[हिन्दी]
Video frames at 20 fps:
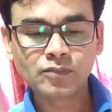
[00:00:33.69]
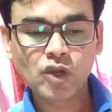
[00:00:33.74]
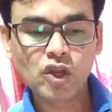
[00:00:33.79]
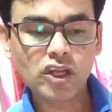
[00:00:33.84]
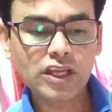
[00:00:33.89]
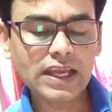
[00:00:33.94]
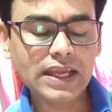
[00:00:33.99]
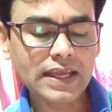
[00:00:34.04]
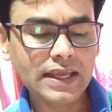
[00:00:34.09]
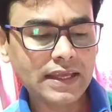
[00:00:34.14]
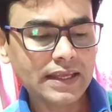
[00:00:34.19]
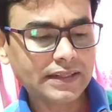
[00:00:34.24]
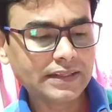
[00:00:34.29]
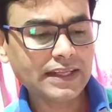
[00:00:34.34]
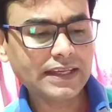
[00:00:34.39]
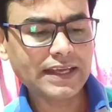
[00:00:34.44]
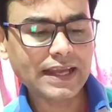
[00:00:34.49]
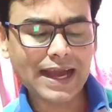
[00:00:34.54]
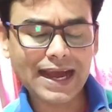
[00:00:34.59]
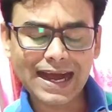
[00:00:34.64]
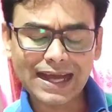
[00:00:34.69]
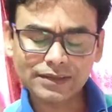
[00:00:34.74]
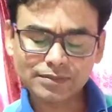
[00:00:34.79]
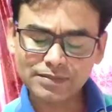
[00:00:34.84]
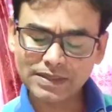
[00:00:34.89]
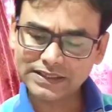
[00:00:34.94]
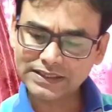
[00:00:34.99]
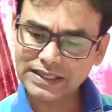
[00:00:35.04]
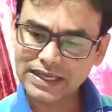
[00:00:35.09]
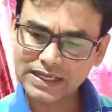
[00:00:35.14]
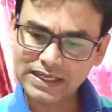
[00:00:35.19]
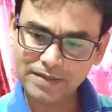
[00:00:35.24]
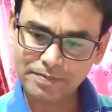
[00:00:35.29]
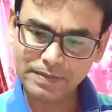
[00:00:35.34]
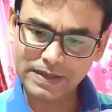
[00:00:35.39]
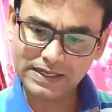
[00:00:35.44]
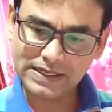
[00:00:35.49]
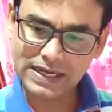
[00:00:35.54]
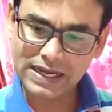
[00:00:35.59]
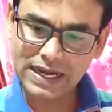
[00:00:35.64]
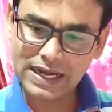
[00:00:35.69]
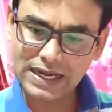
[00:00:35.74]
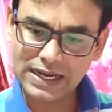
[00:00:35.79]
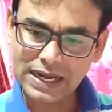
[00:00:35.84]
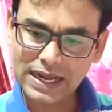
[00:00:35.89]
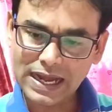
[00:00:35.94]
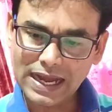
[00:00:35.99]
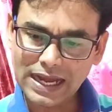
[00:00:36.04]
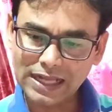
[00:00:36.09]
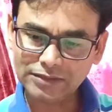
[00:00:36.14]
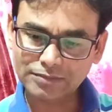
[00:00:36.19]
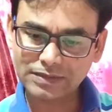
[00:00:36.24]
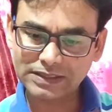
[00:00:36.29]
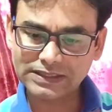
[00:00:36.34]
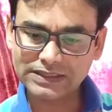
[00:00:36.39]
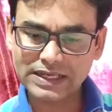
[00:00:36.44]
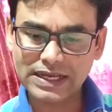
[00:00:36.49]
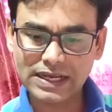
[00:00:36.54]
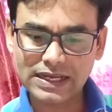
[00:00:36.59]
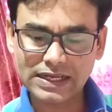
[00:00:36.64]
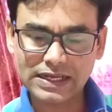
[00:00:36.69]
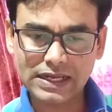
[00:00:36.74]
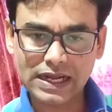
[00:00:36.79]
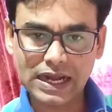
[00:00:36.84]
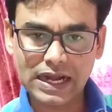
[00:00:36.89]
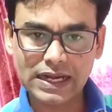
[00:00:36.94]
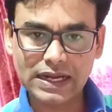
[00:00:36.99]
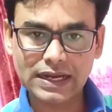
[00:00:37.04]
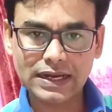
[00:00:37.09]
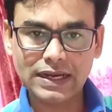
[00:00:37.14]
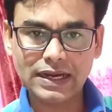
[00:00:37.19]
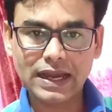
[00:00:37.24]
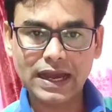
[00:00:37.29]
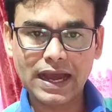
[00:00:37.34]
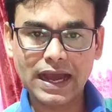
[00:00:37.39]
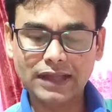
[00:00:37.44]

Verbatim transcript: क्योंकि देखिए आत्महत्या के प्रकार आत्महत्या के कारण